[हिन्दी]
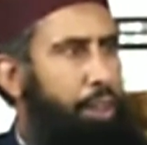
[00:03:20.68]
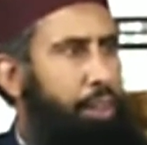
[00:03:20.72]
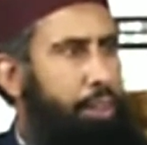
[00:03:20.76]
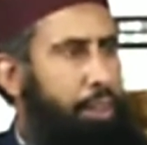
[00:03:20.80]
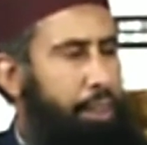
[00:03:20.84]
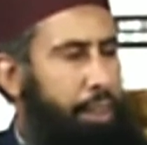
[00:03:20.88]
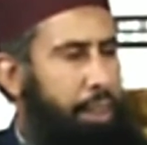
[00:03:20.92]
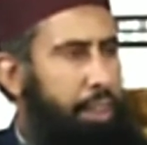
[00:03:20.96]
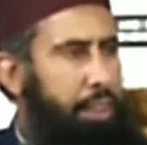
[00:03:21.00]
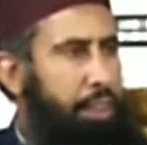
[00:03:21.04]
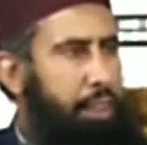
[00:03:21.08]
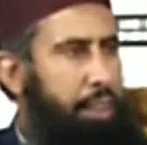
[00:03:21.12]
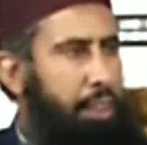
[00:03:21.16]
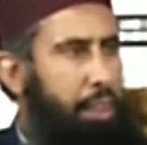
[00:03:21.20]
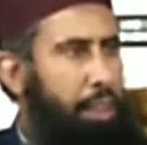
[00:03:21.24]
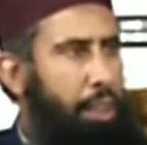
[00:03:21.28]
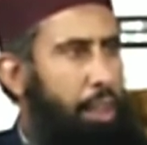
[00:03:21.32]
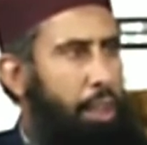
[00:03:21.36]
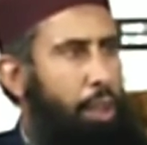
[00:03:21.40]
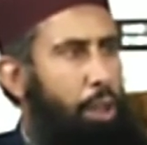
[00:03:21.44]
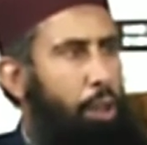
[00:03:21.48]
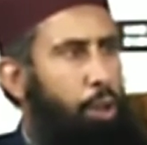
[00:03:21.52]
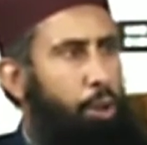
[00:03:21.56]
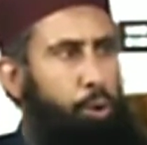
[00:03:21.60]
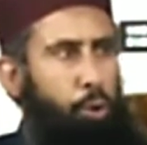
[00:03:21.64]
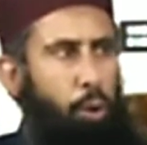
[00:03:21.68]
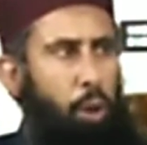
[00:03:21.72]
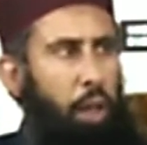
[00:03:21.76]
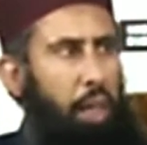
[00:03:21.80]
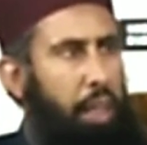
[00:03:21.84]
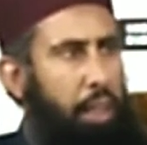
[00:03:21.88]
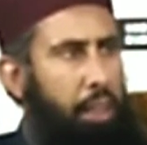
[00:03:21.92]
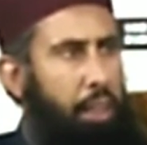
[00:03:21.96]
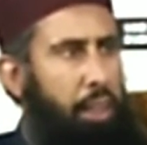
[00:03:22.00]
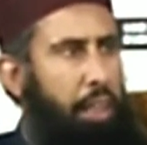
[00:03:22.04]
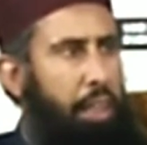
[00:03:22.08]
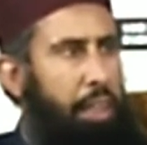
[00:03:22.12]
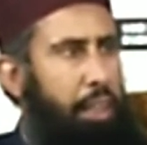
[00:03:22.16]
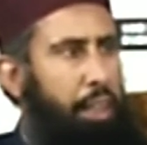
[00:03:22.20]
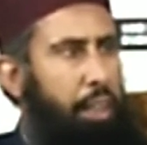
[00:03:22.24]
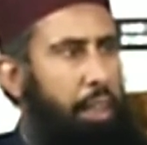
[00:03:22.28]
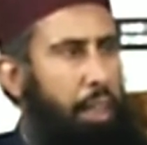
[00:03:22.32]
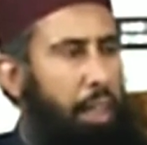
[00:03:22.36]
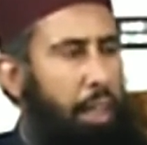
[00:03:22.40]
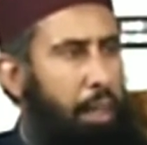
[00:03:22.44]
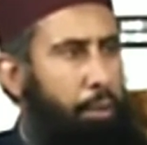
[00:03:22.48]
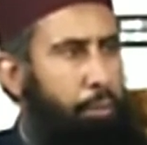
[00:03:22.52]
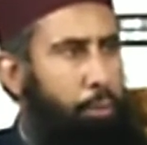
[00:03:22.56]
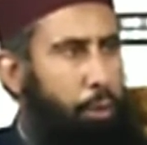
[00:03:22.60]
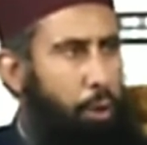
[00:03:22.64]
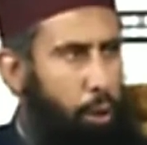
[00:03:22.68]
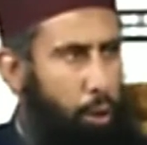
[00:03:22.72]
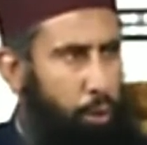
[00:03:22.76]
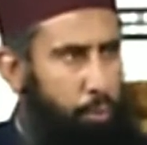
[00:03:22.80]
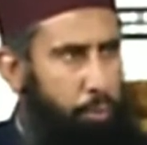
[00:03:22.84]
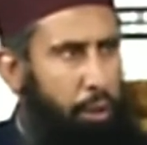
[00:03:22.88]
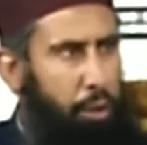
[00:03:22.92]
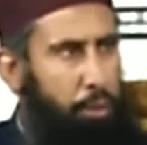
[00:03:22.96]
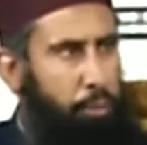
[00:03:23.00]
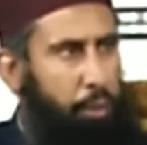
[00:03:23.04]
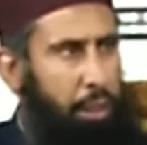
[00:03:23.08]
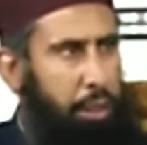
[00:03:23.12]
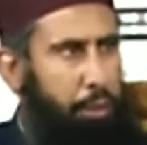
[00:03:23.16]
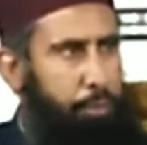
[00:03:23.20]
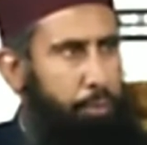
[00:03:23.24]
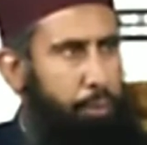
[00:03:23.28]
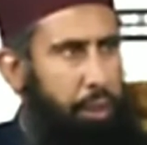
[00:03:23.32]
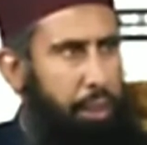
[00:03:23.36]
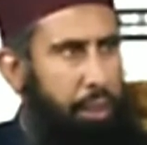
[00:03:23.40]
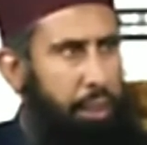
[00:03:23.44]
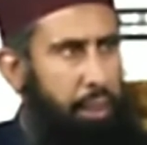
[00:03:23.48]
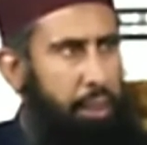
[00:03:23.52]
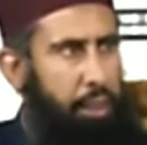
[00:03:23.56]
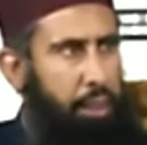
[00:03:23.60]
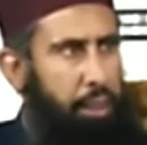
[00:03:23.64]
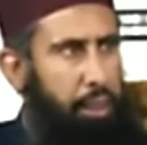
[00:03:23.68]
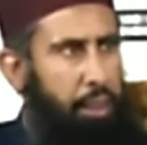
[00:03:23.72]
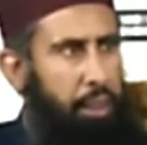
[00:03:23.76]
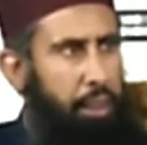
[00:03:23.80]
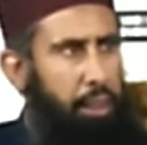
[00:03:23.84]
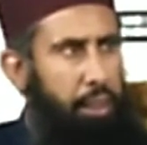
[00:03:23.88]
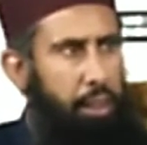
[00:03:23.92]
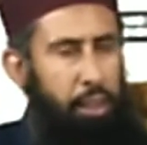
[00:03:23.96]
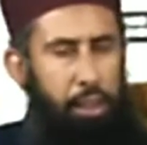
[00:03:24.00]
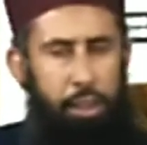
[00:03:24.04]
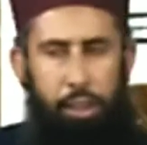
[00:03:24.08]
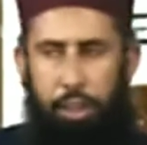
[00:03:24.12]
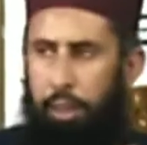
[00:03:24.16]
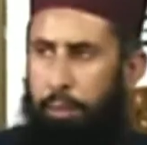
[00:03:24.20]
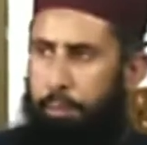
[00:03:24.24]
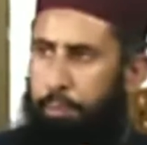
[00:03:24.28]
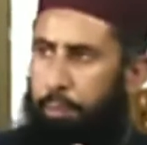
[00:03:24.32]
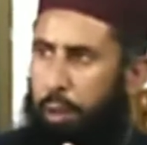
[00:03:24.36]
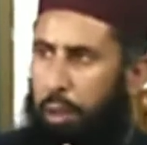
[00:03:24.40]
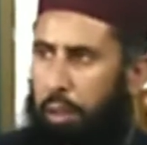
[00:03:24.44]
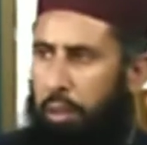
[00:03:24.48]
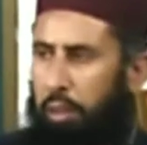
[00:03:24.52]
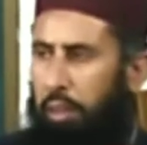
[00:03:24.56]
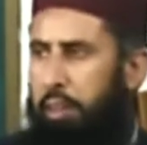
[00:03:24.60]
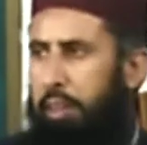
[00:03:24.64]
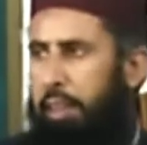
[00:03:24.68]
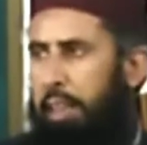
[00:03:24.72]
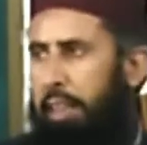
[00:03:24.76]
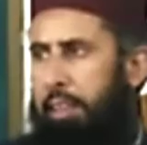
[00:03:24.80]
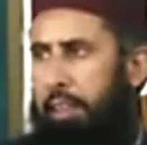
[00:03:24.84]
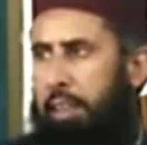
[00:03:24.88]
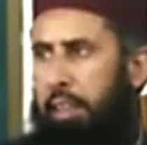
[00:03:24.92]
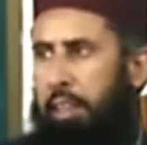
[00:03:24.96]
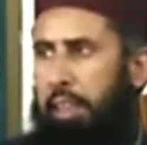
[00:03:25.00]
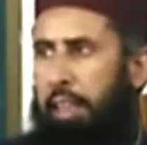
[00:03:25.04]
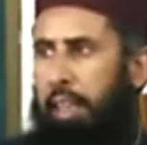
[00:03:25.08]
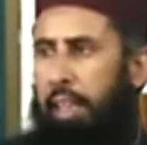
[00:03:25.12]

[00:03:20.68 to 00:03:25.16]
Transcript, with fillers: ठीक है जी तो ऑनलाइन आप घरों में नमाज़ पढ़ें ये बिल्कुल जायज़ नहीं